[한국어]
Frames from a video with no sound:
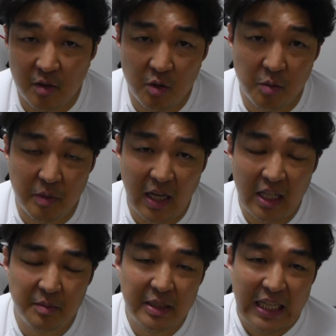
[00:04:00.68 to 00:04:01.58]
선수입니다.
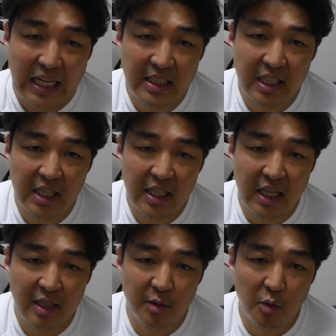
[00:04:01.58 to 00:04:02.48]
하지만
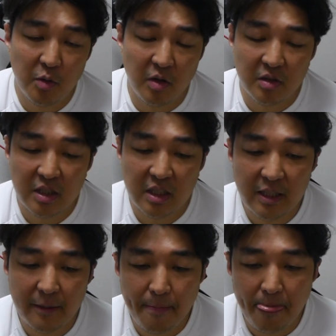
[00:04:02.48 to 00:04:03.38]
자세가 또
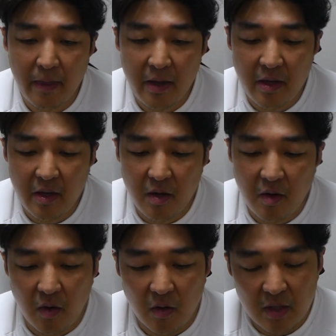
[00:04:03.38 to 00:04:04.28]
역시
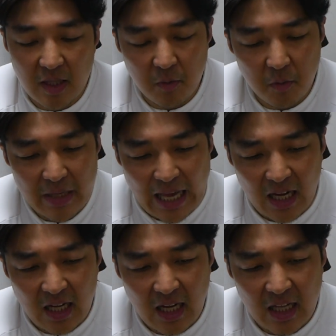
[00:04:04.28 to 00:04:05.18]
어떻게 보면
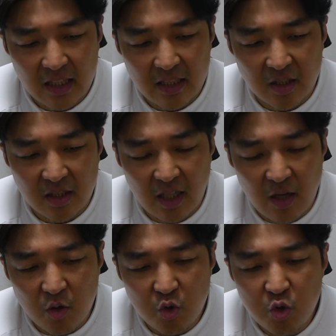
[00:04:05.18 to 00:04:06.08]
약간
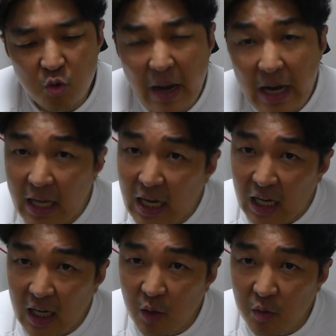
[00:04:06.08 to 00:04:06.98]
후방에
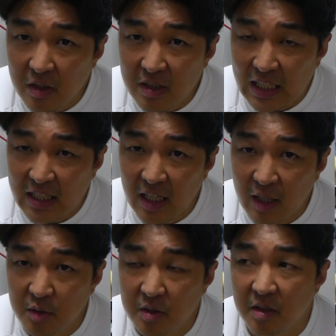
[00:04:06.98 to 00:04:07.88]
가까운 그런 자세를
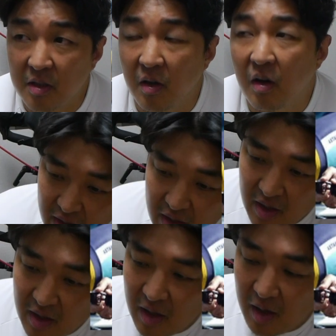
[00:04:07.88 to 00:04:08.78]
가지고 있었어요.
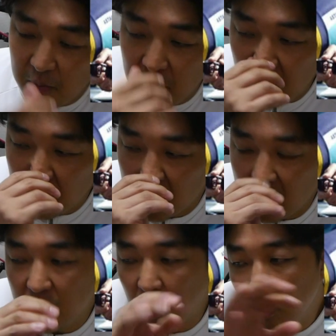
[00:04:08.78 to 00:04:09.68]
물론
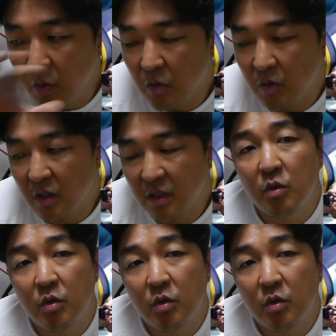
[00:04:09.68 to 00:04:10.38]
그 동료들은